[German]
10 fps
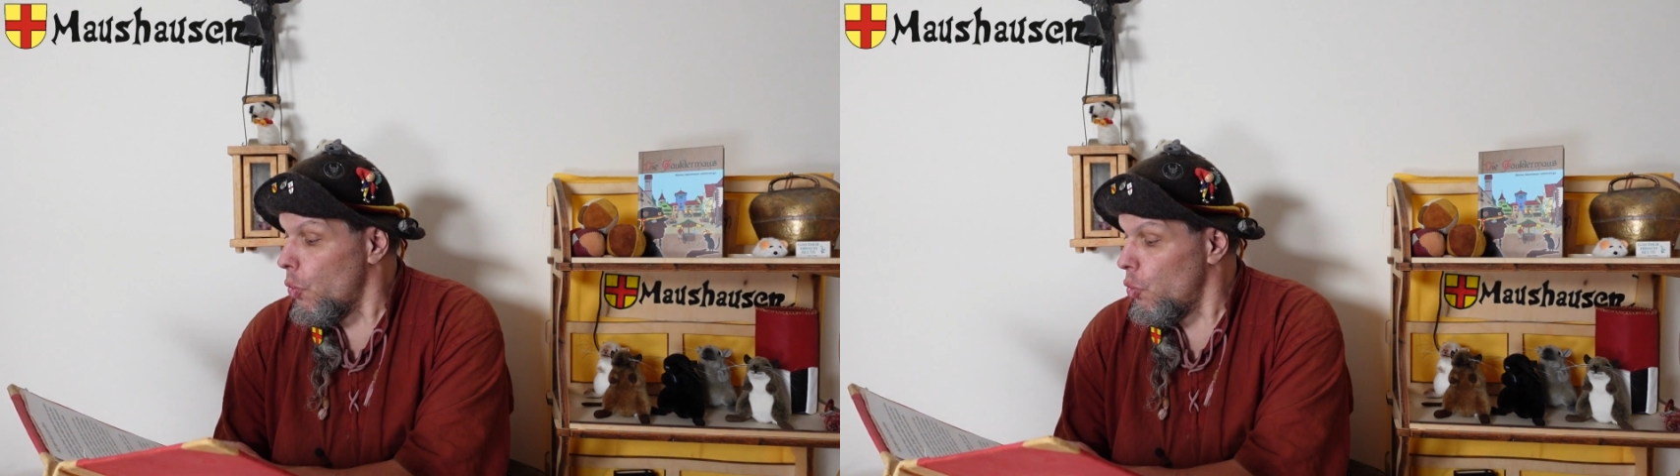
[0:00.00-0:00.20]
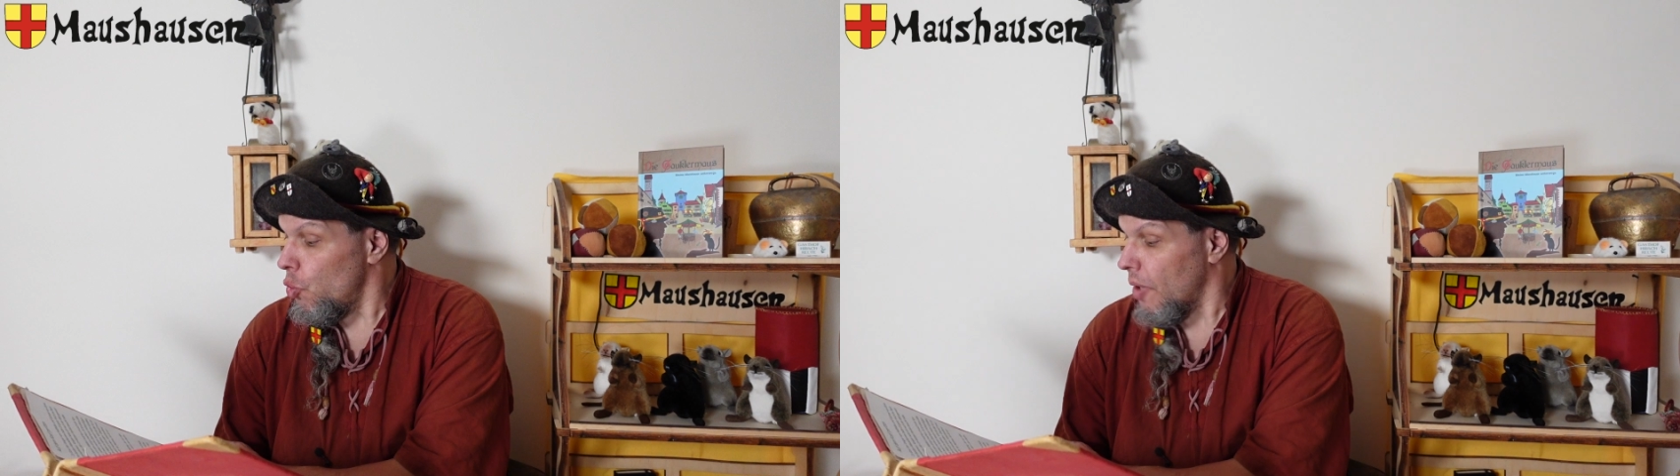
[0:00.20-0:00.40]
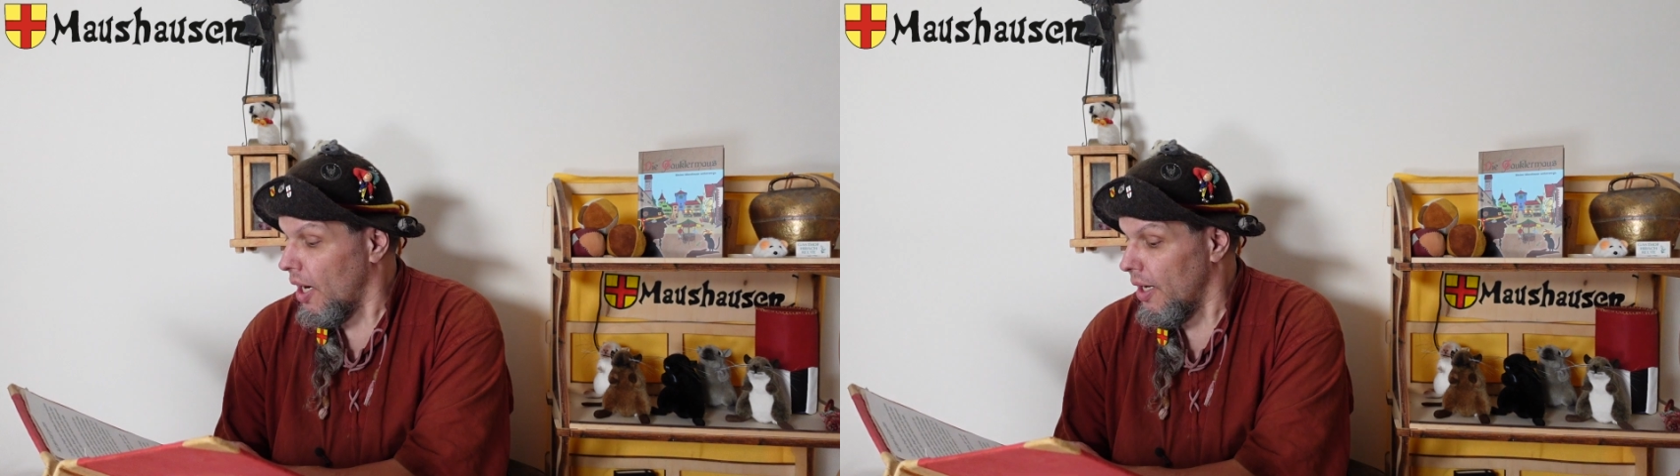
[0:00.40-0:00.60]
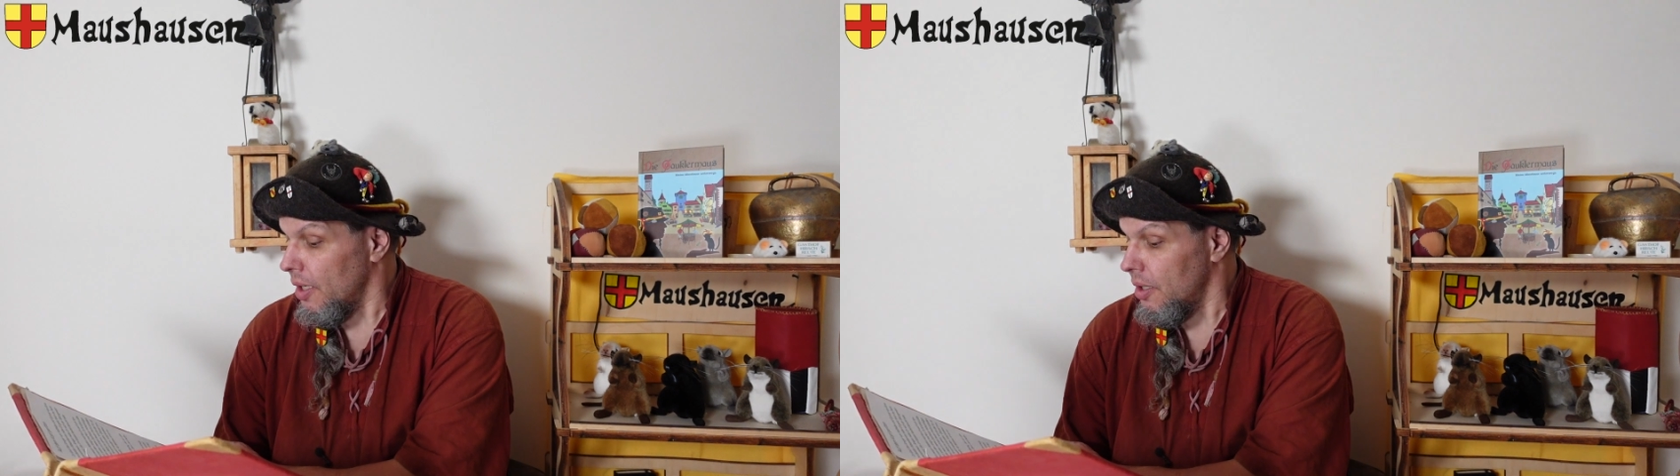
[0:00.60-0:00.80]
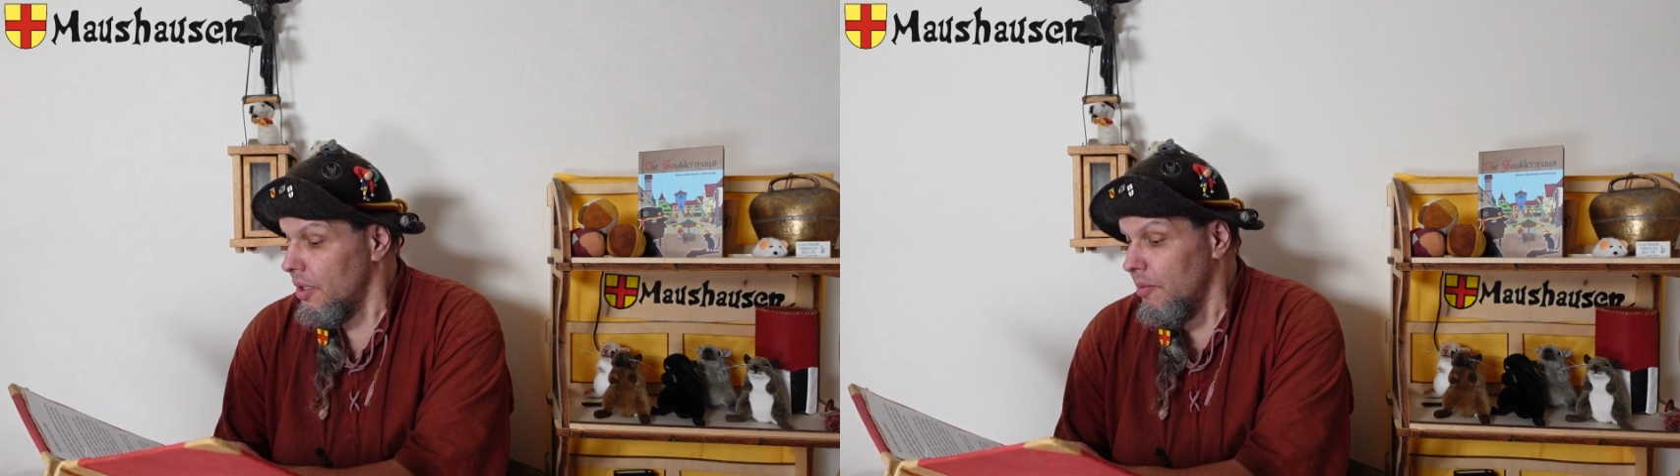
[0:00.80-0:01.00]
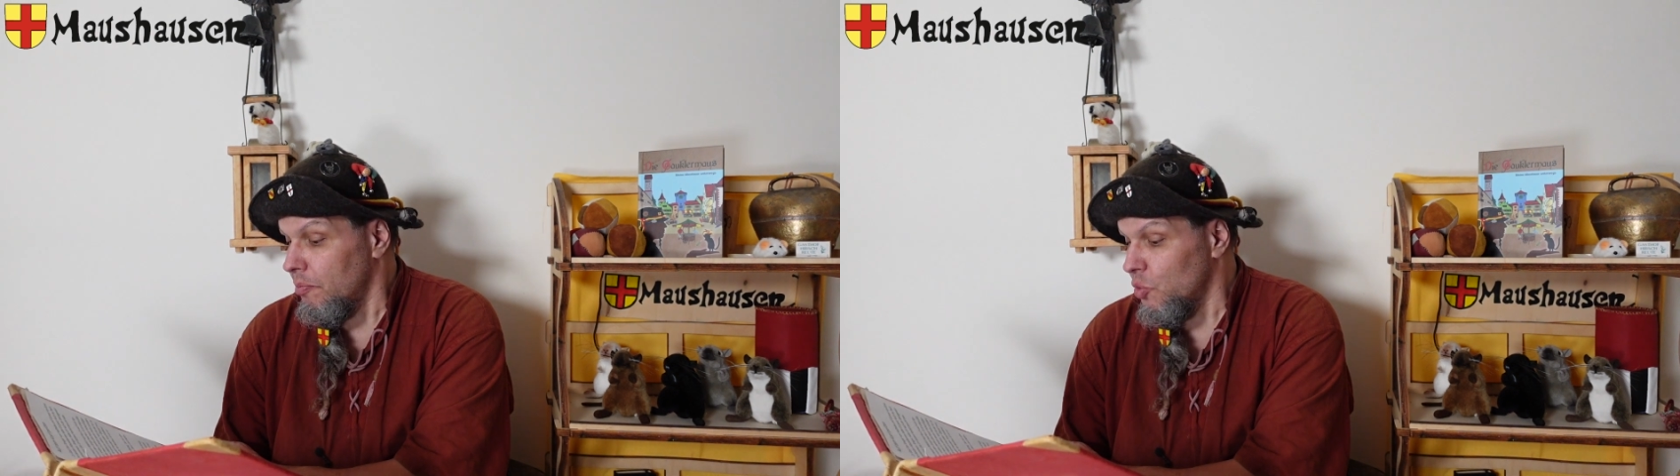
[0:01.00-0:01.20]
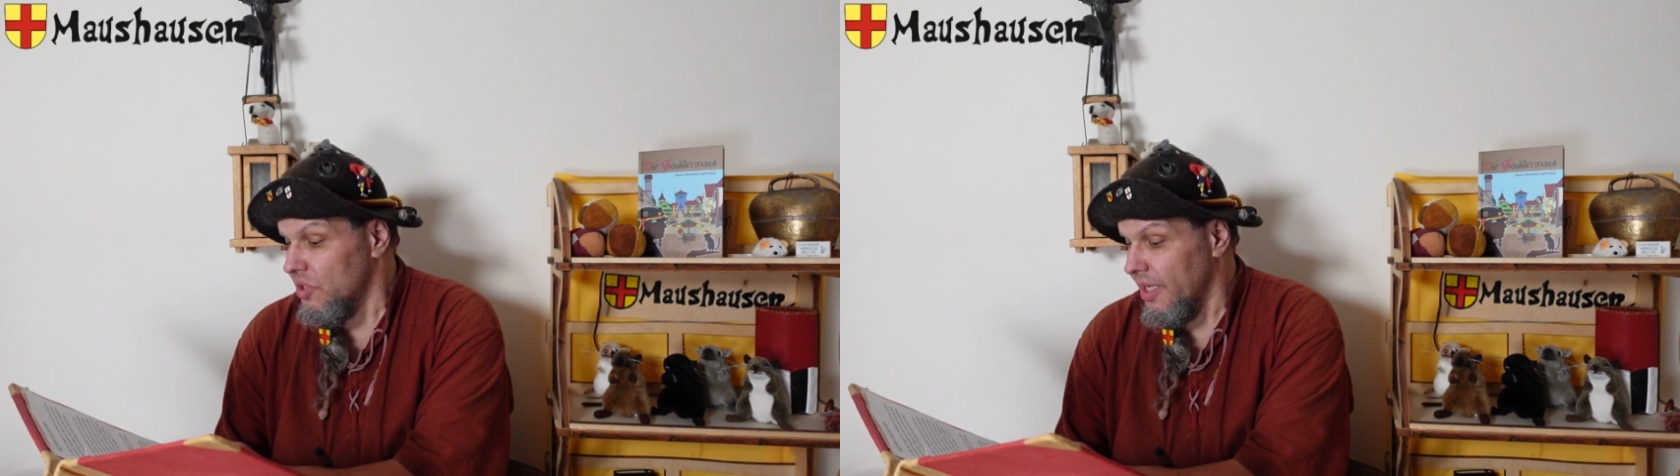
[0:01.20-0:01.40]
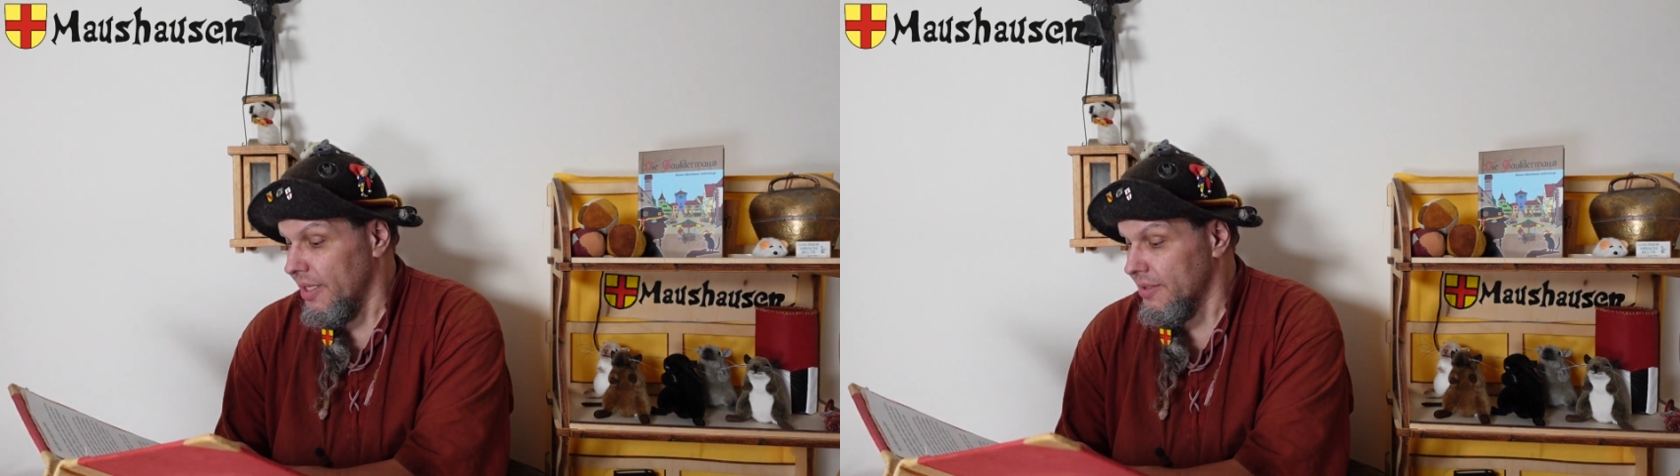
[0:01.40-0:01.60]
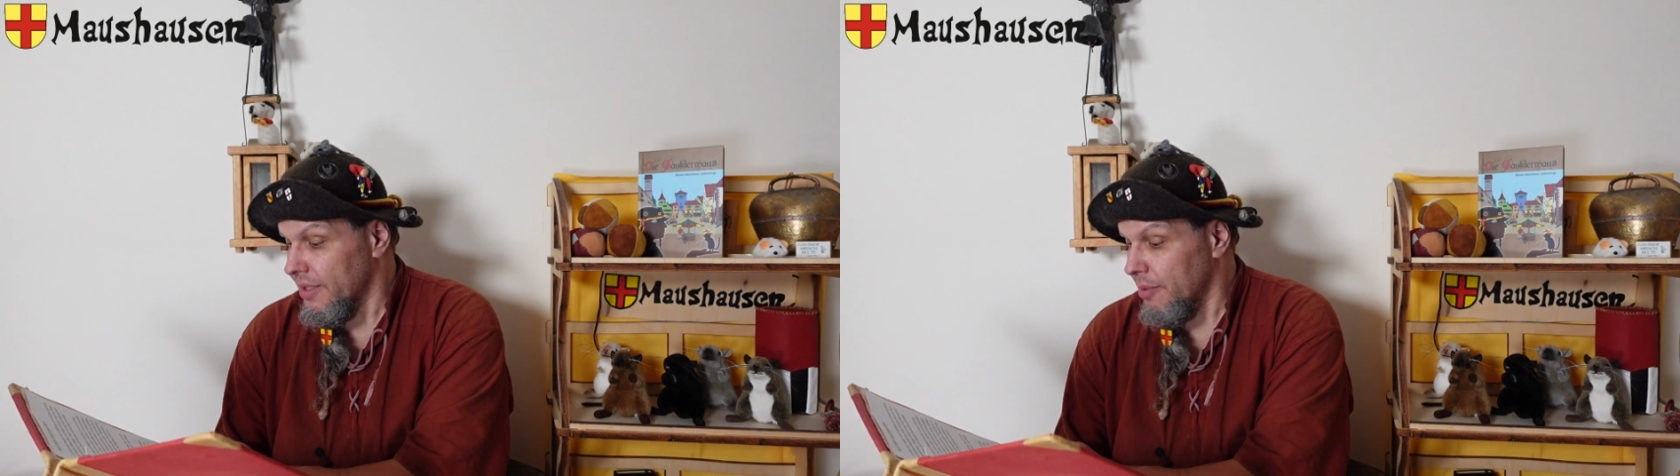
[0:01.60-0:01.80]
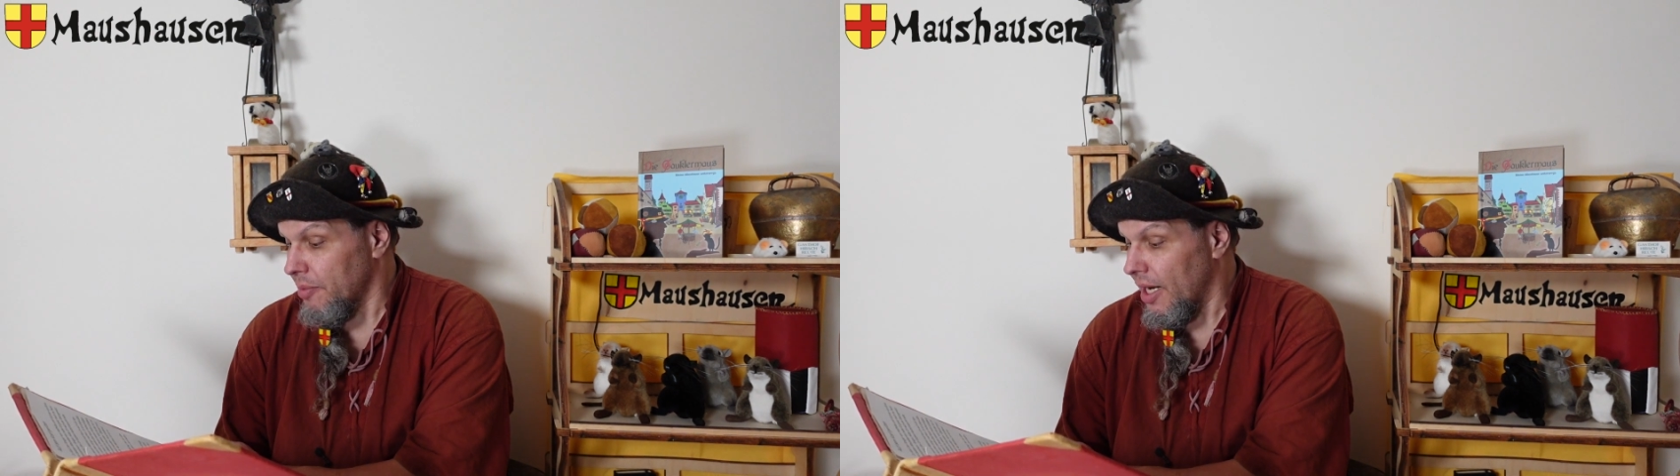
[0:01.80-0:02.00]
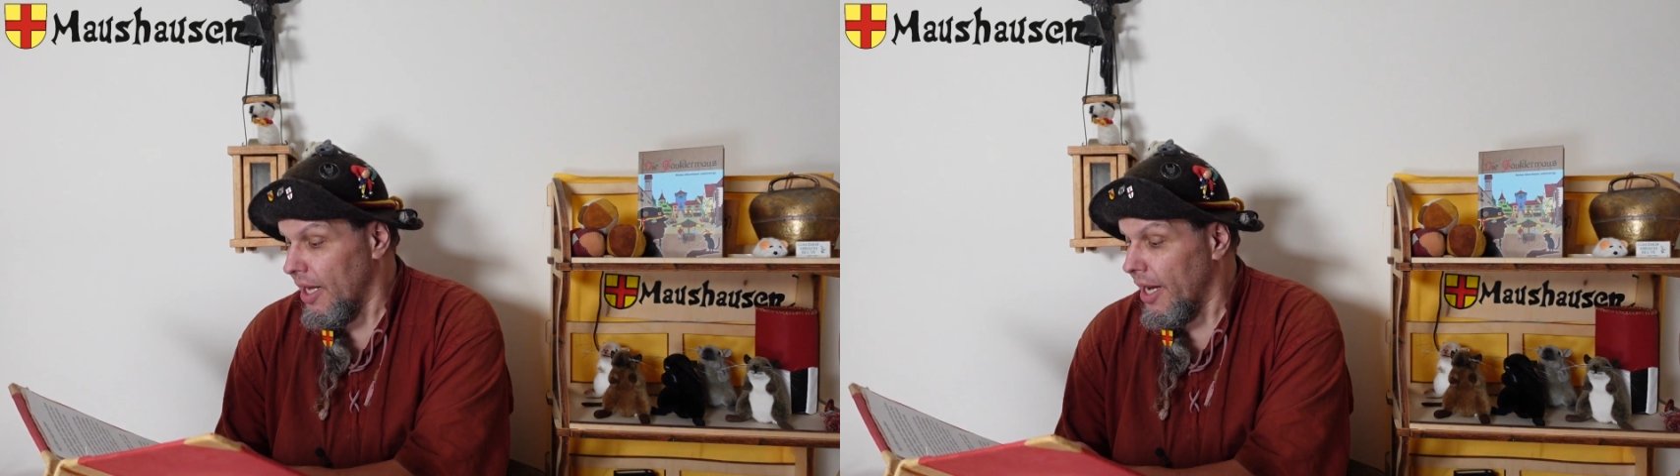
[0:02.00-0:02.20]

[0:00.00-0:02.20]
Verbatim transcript: Überall muss erst einmal